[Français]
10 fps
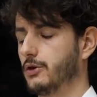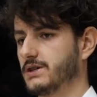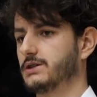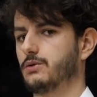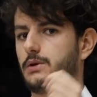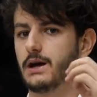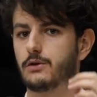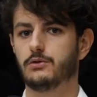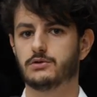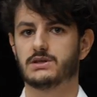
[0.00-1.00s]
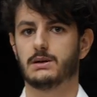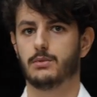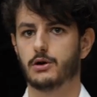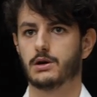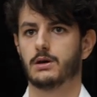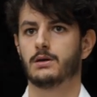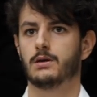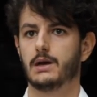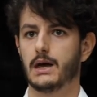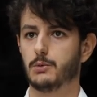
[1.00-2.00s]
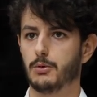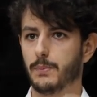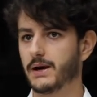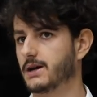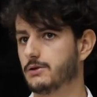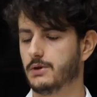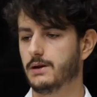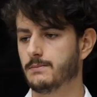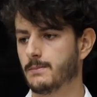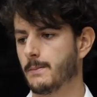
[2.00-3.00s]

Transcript: transaction est incluse dans un bloc, elle ne peut pas être annulée.